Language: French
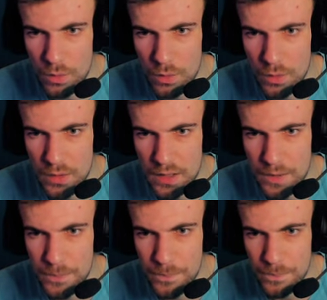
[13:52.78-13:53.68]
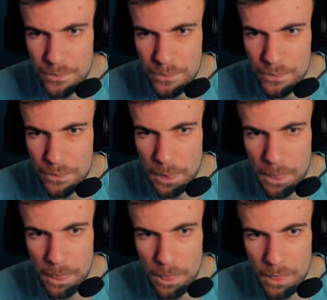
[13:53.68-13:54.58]
Ok.
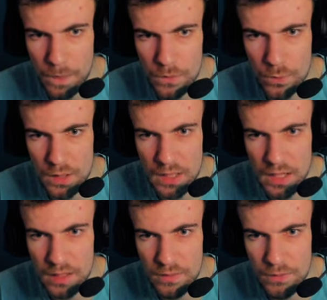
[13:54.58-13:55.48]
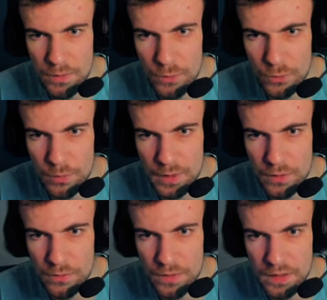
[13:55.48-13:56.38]
Donc là, il va falloir qu'on se mette
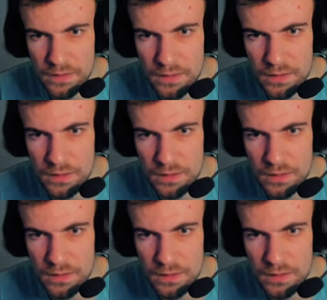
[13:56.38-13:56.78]
en face.